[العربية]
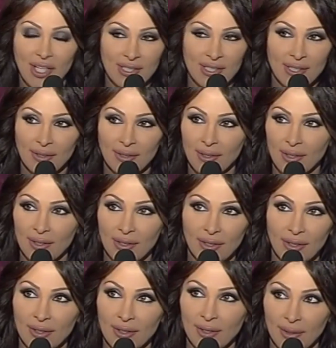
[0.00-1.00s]
الشخص
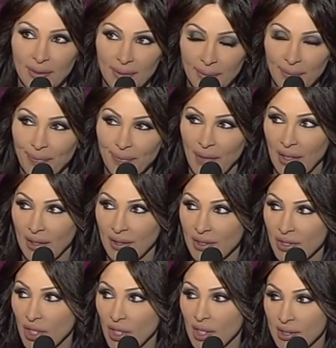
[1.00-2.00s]
الـ
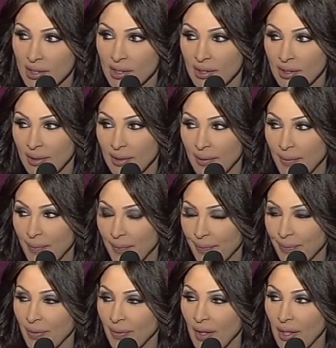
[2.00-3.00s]
يعني الشخص الـ
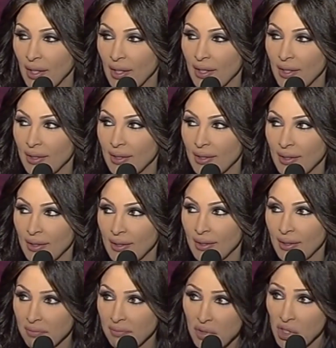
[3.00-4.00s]

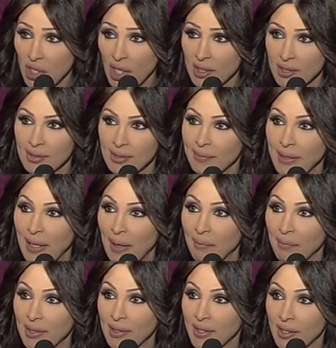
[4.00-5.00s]
آه، الشخص اللي
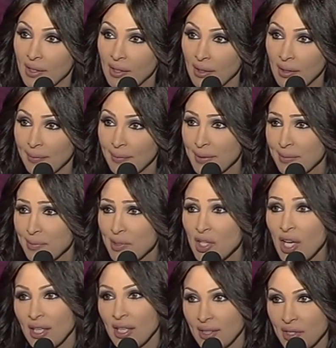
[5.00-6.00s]
بيكملني بس
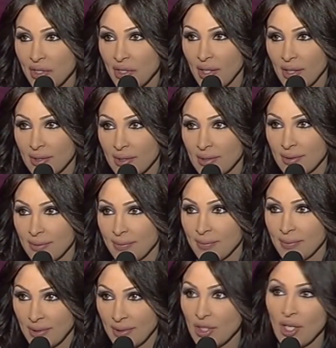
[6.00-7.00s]
مش حيلا شخص
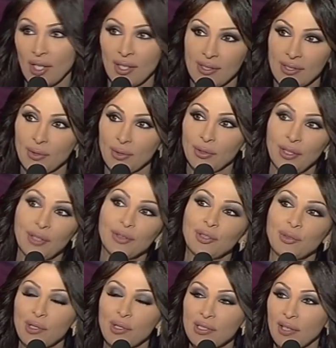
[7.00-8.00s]
بدي شخص يكون شو
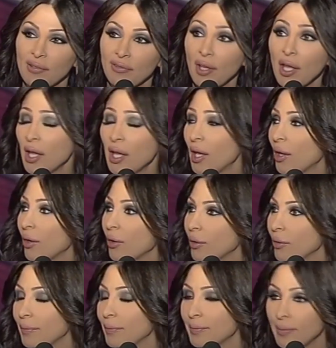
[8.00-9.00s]
عنده مواصفاته الشخص
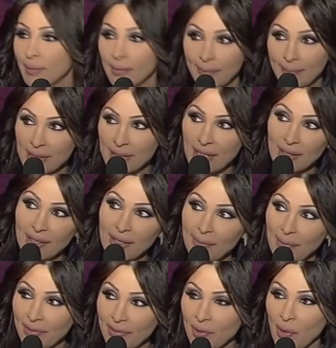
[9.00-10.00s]
اللي بيكمل
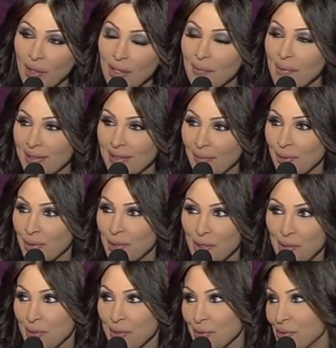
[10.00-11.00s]
بتصدقي ما في ولا مره
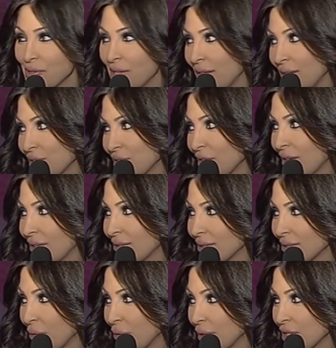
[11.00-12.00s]
برسم صوره
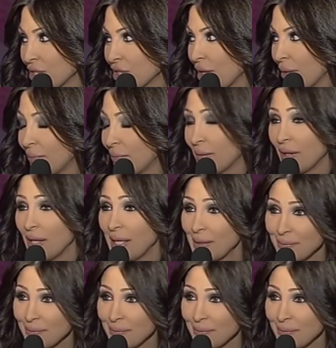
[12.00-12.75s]
لشخص او لشاب